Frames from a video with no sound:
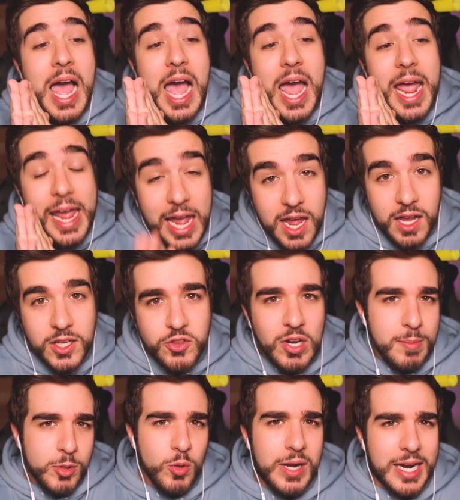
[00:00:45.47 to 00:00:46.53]
E dovrebbe
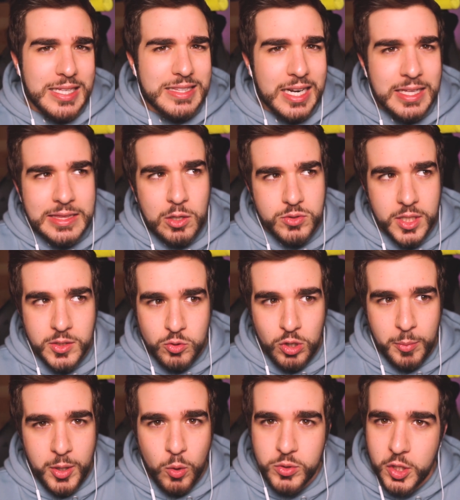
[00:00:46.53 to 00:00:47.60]
durare 30 o 31
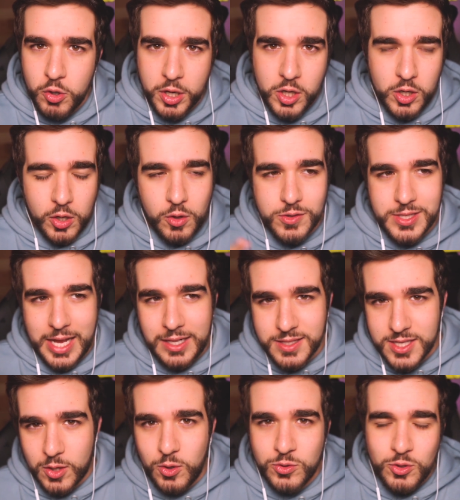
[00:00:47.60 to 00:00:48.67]
minuti, non ricordo se è il
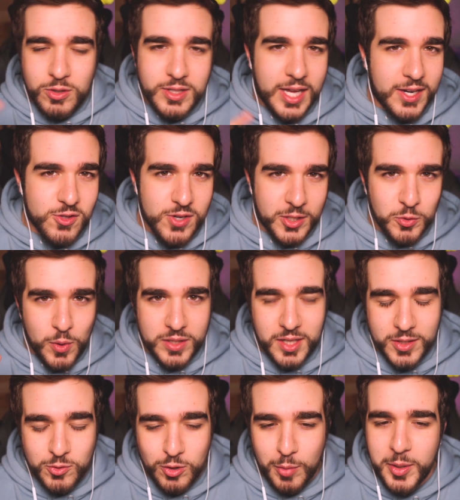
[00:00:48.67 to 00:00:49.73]
secondo o il terzo che dura
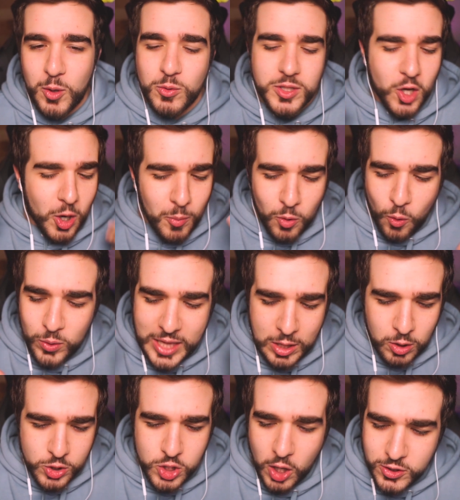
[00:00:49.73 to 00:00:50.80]
31 minuti. Comunque, detto
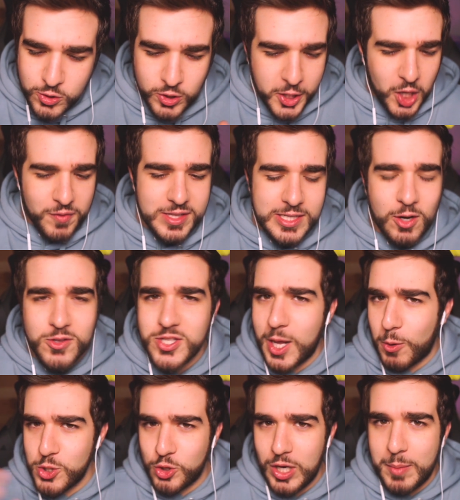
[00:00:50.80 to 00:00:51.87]
ciò, sono le 9.00, è
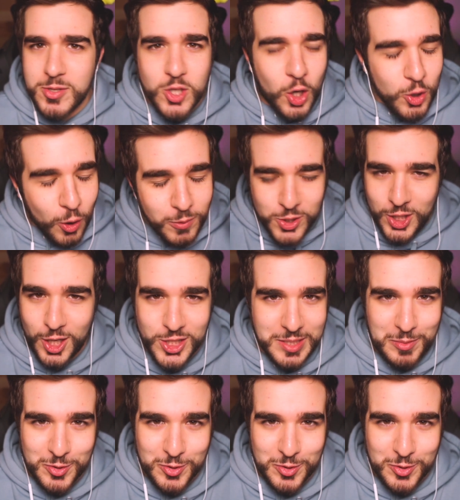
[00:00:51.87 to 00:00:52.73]
uscito l'episodio, ci lanciamo